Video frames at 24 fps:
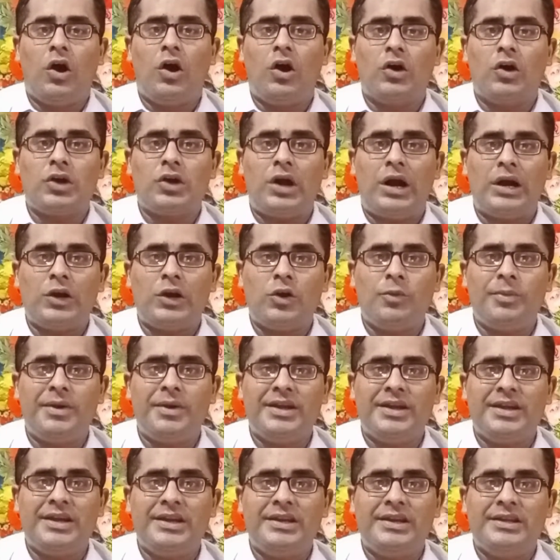और
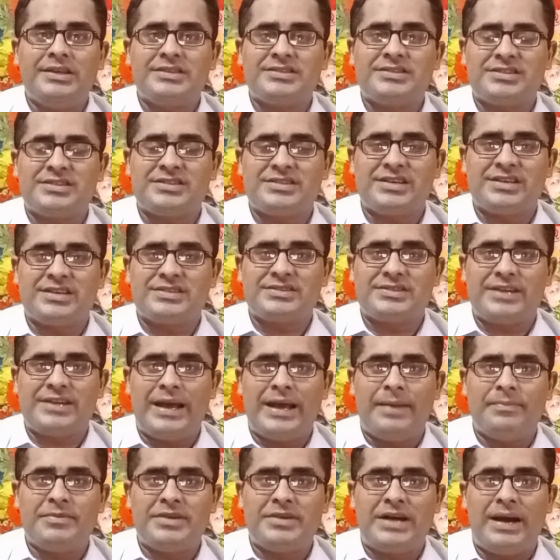ऑटोमेटिकली इस
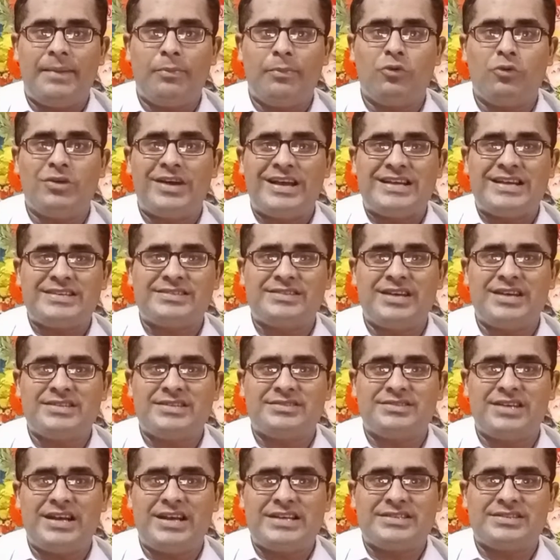सब्सक्राइब आपको ऐसा
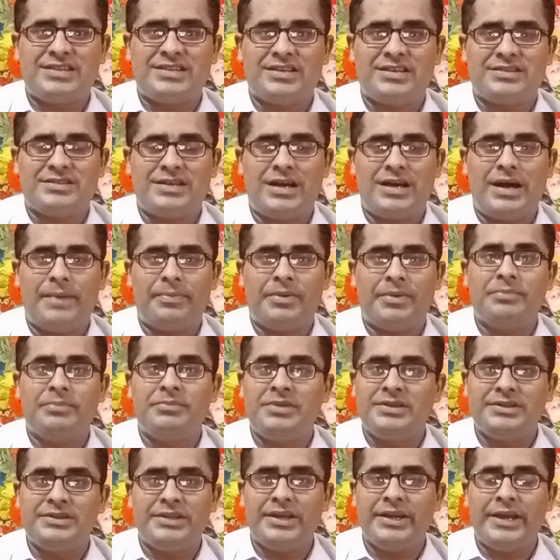ऐसा ऐसा ऐसा आपके
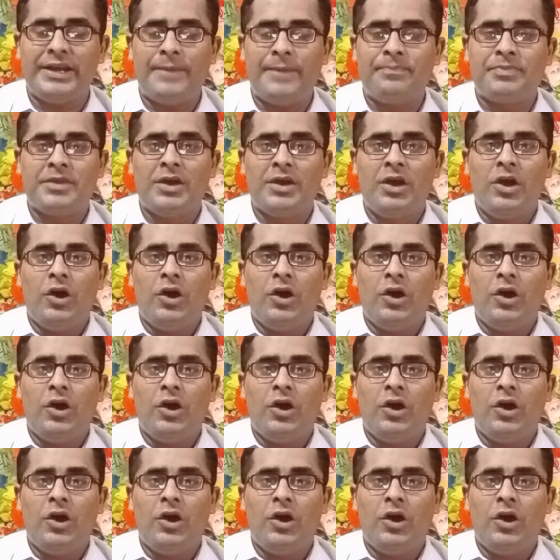मिलते गए